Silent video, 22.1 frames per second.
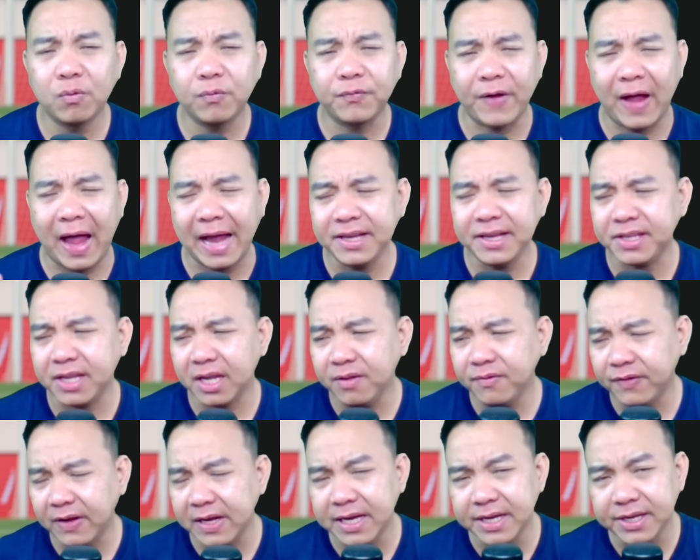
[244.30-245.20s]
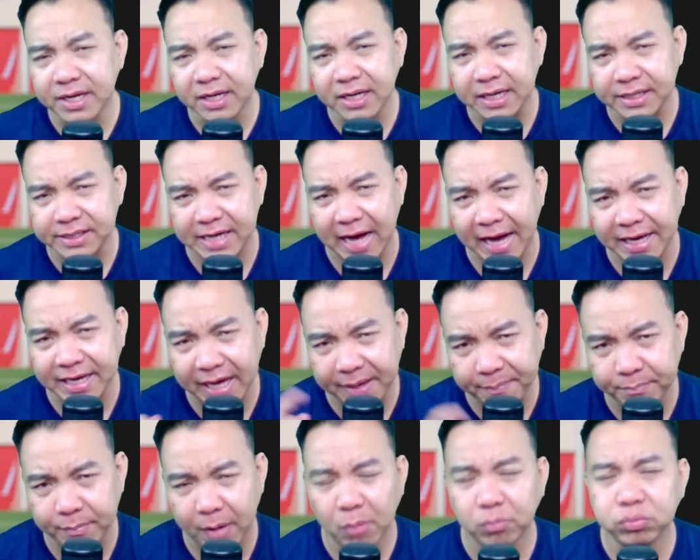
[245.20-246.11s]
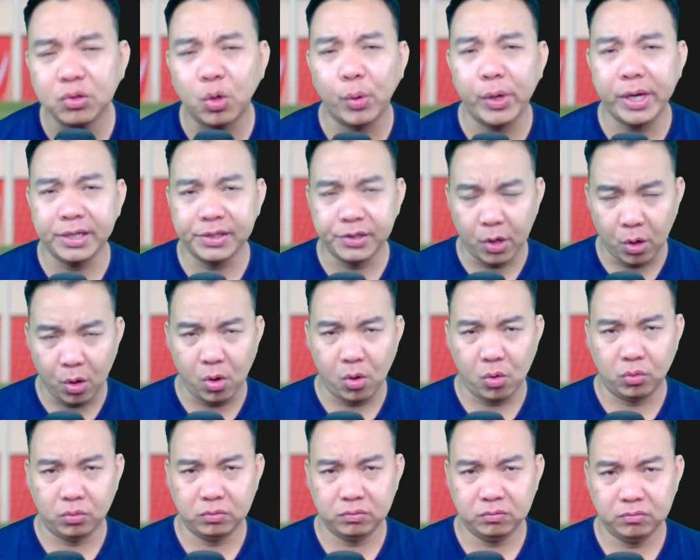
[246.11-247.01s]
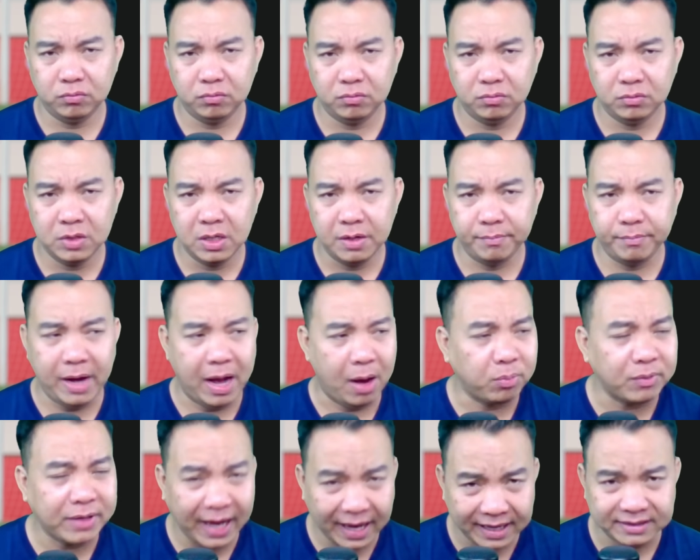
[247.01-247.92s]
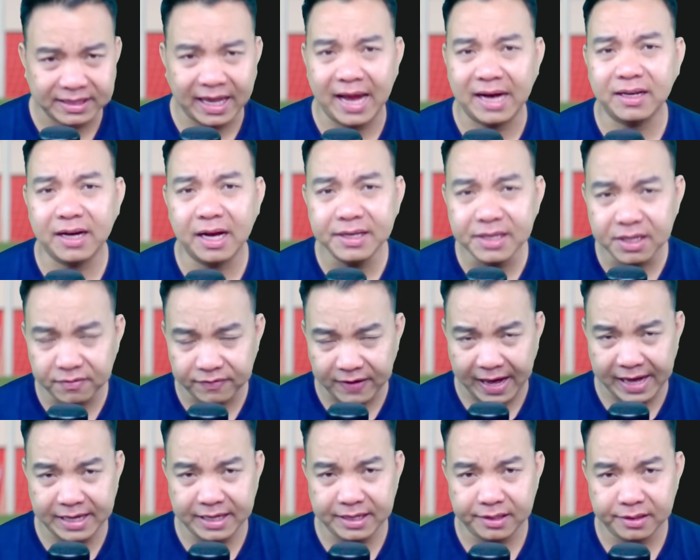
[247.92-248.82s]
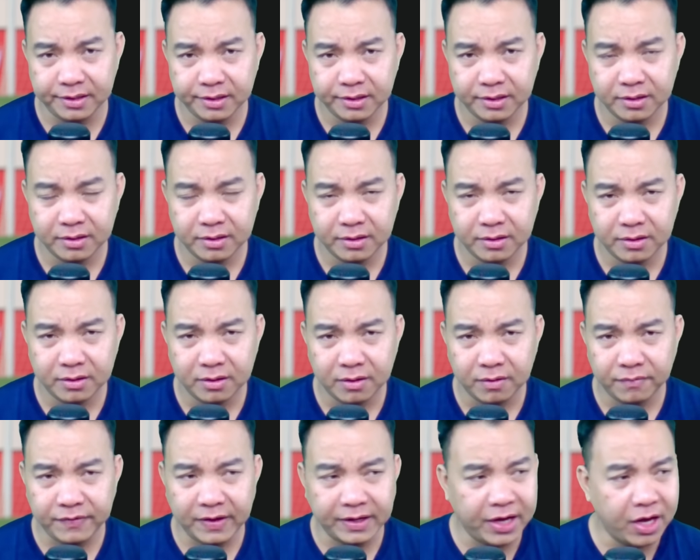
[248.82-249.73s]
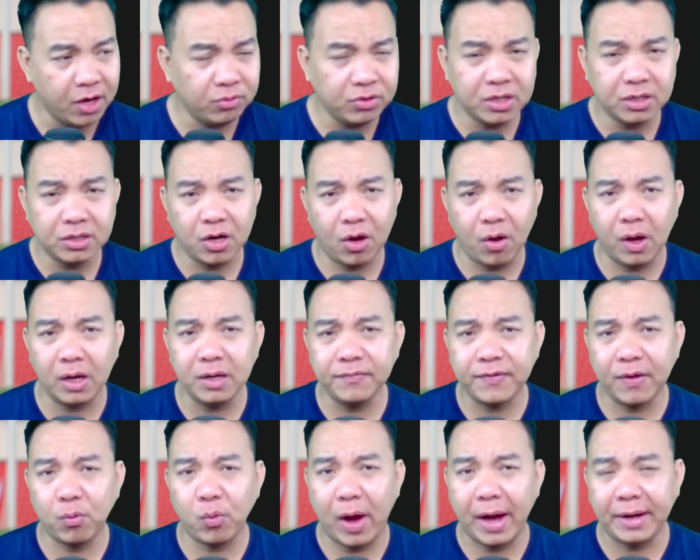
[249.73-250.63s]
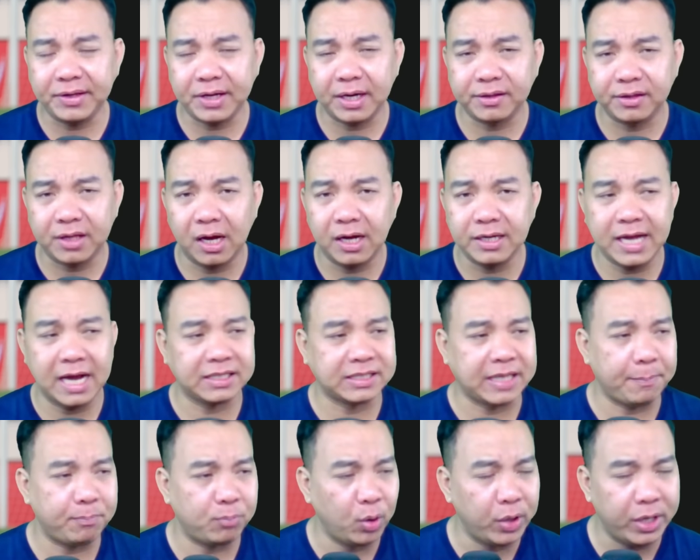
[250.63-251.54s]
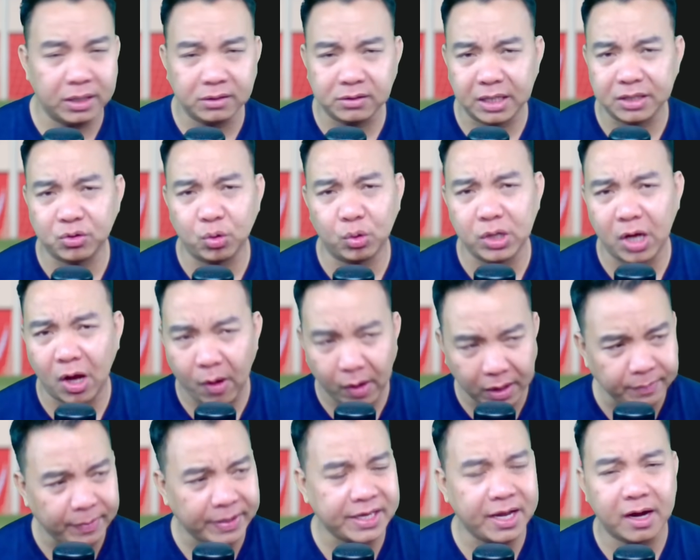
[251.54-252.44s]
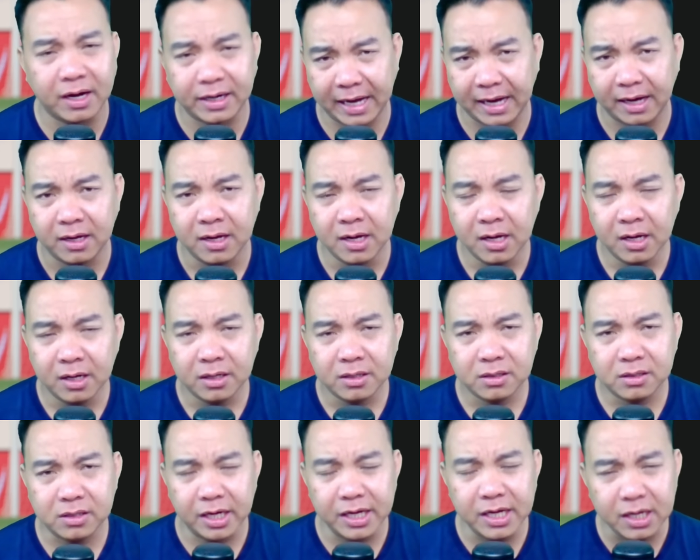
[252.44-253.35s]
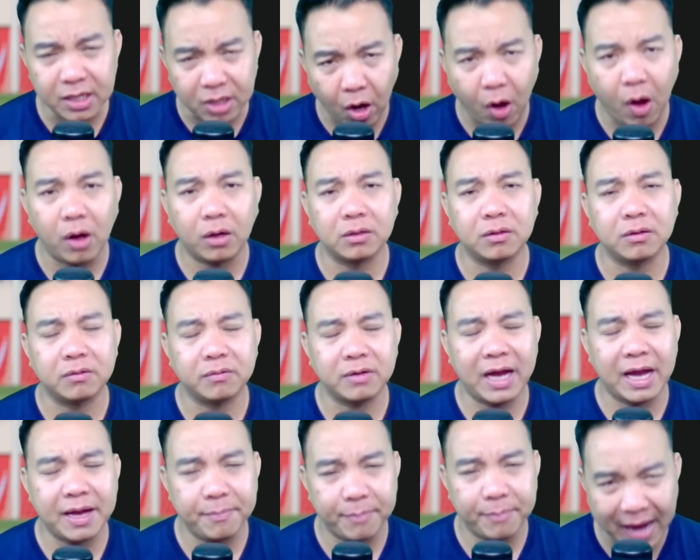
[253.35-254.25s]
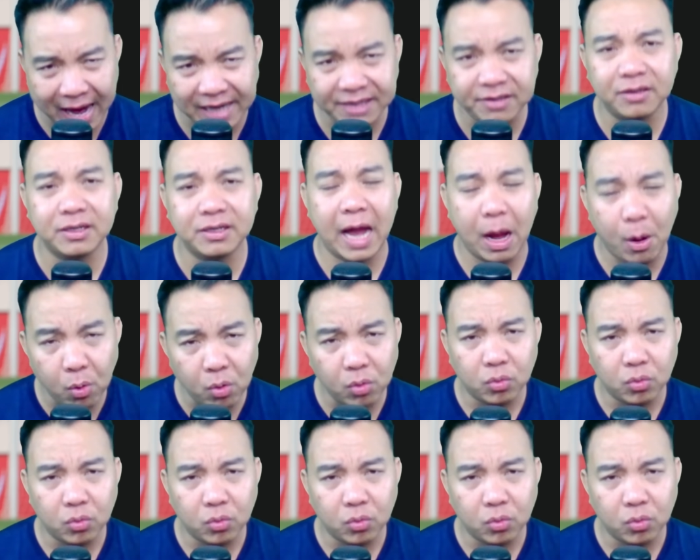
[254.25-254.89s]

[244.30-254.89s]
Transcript: phải chỉ vì những cái trái ném bóng của Indo mà ông căng thẳng đến như vậy. Và nếu như nói về quá trình thời gian tập luyện thì tôi hỏi bây giờ nè, chỉ còn ngày mai nữa đấu,